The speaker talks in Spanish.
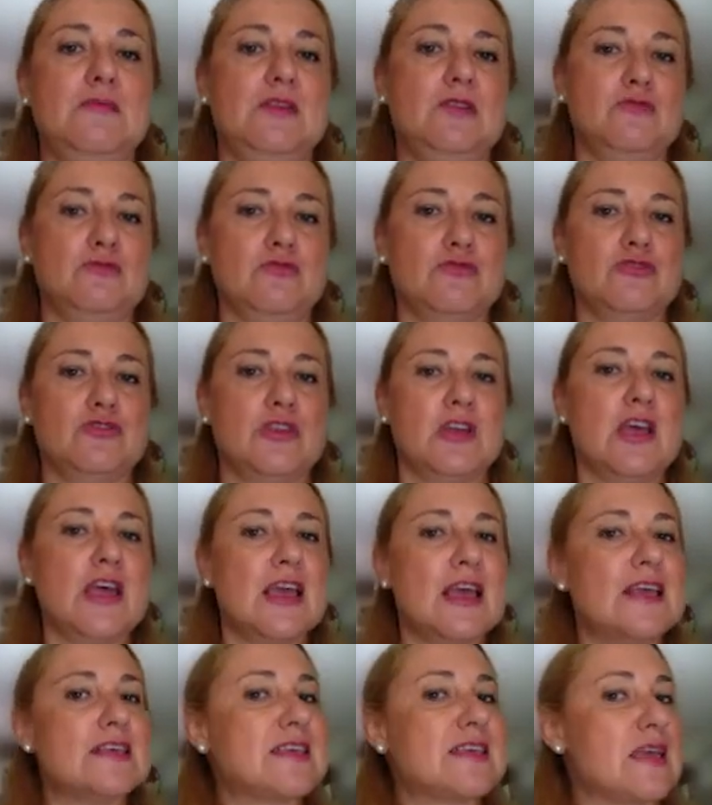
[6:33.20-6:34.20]
virus.
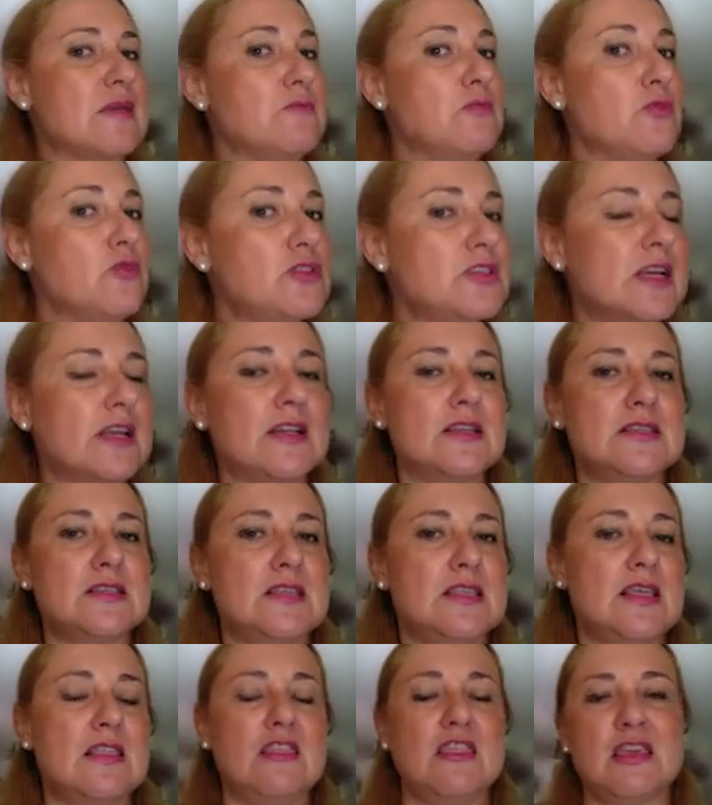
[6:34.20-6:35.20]
Es que hay muchas
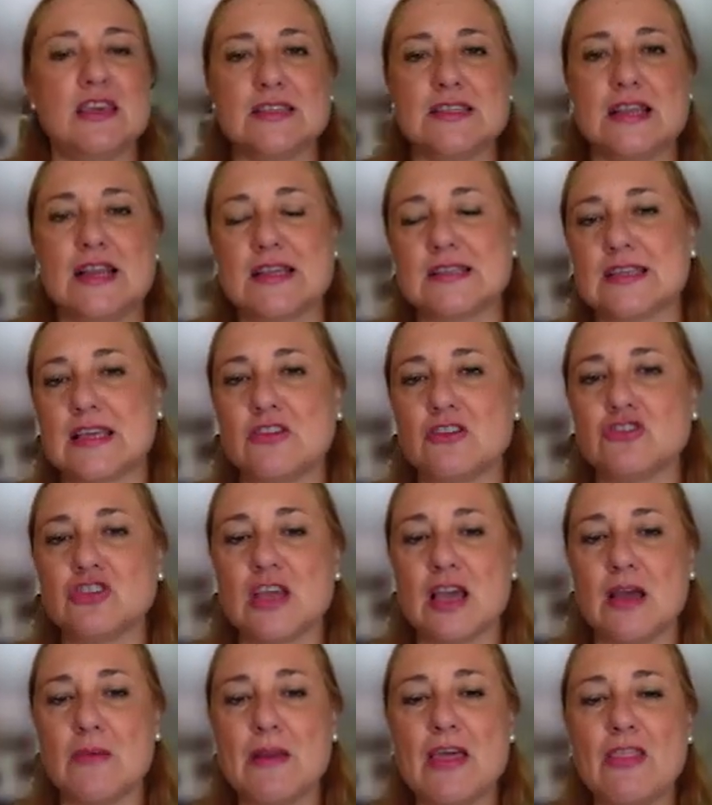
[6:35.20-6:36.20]
residencias de las que no
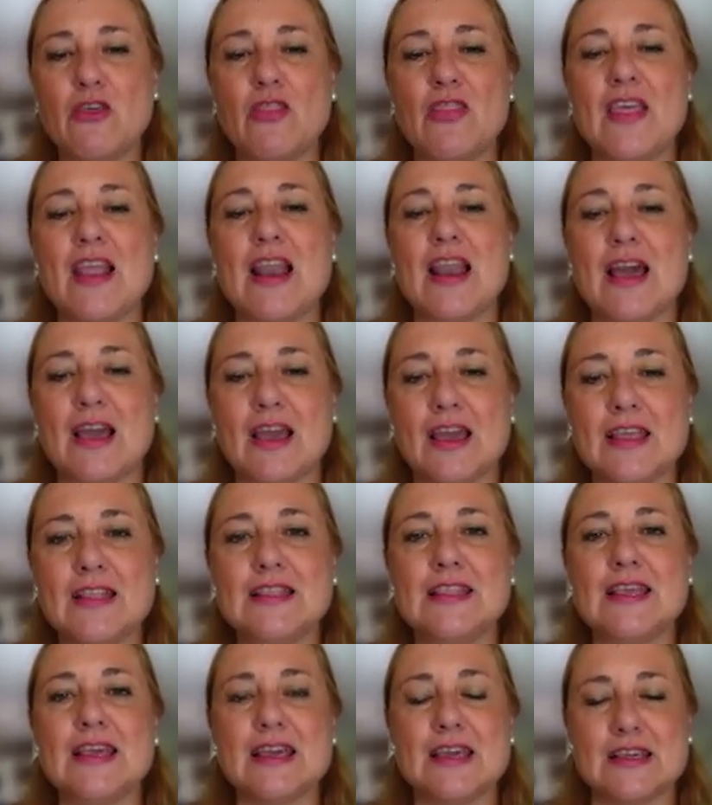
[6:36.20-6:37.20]
se habla donde la
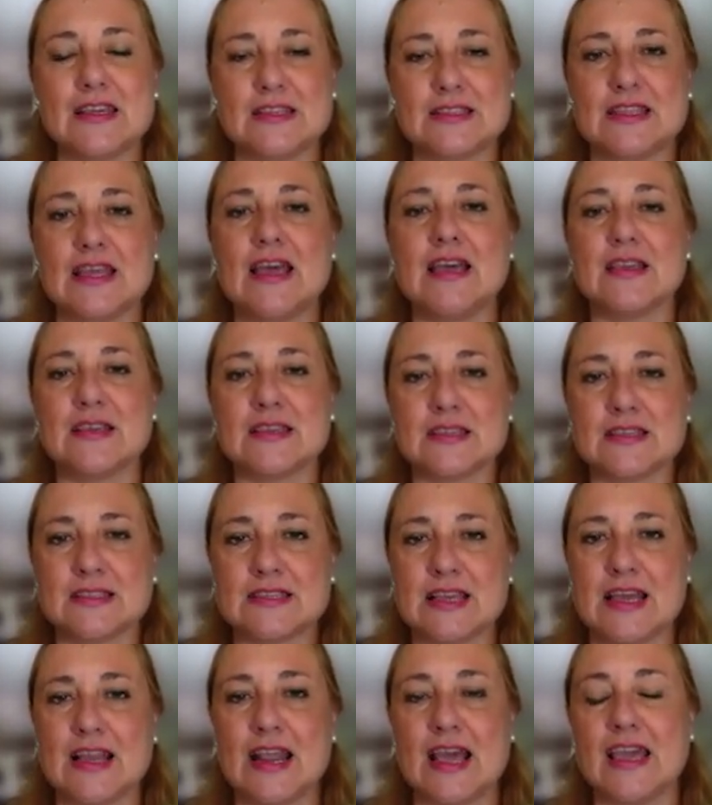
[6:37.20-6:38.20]
gente está
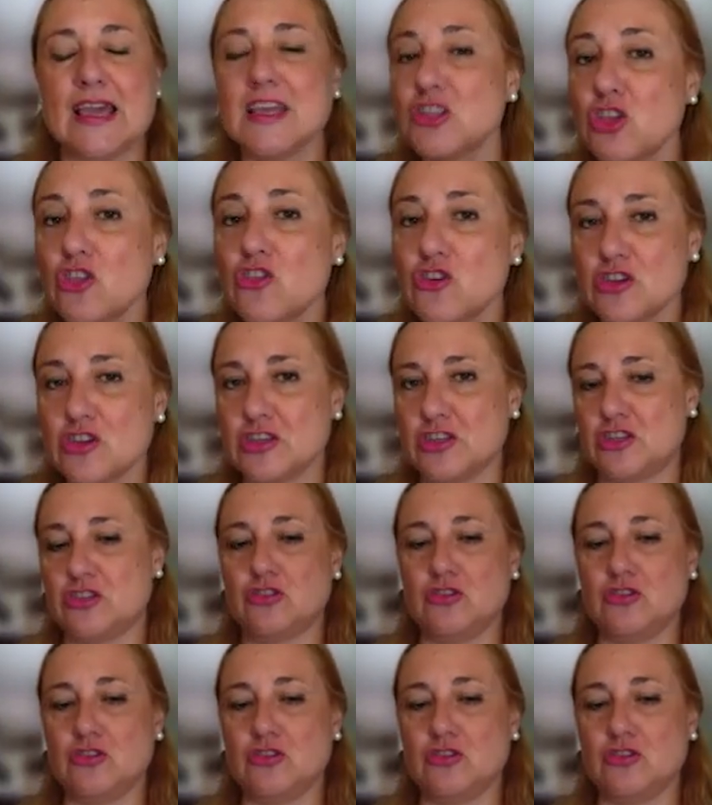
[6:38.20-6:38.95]
sana. y todo sobre esto,